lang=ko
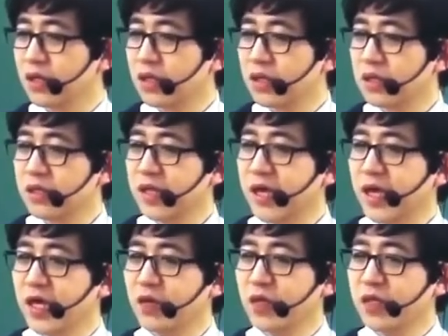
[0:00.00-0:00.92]
그런데
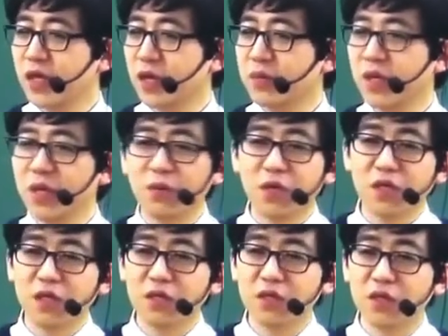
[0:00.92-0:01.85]
A 회사가
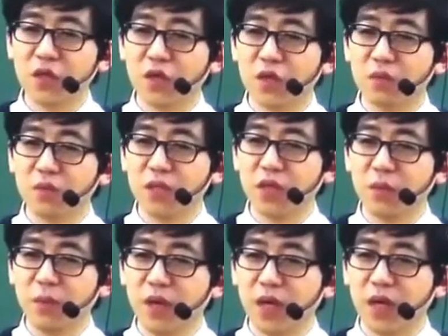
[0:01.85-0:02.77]
피해버린다는 거죠.
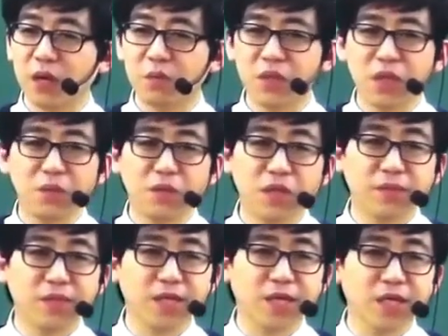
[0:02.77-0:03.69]
비겁하게
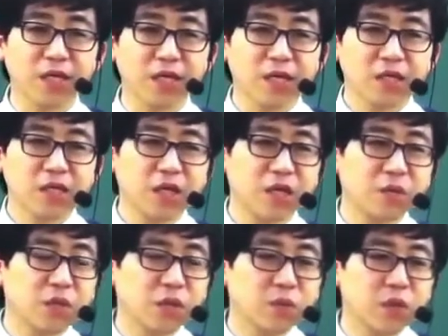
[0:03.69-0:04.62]
피해버립니다.
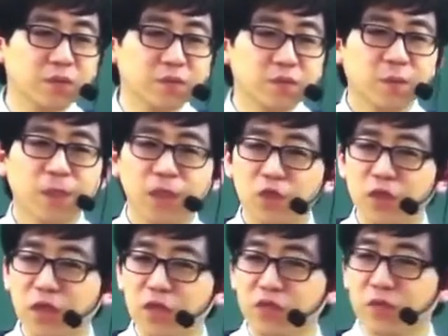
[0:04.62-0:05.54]
이래버리면
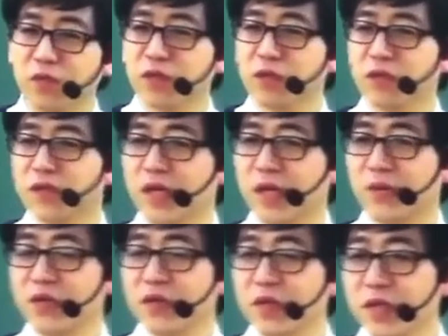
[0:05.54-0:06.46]
뒤에 숨어있던 사람이
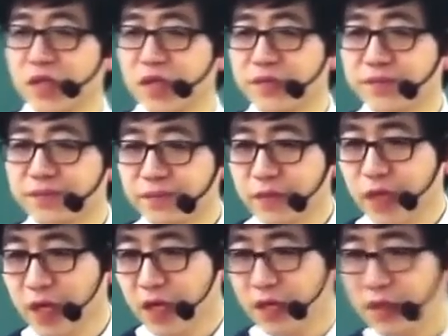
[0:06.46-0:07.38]
어떻게 돼요?
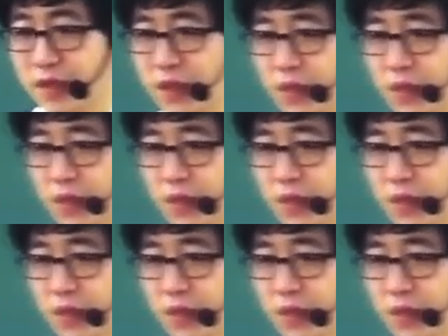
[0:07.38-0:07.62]
얘가 이렇게